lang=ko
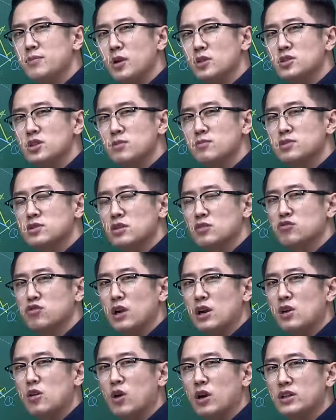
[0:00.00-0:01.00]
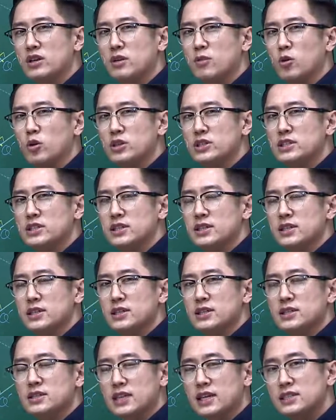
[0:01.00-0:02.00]
있는 면적부터 구하려고 하는 거 보이지?
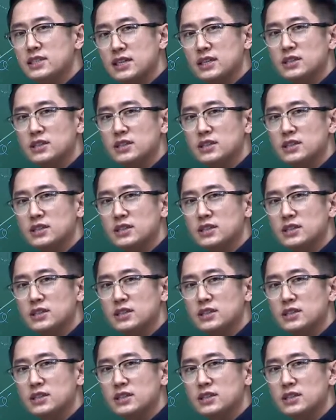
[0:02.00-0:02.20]
자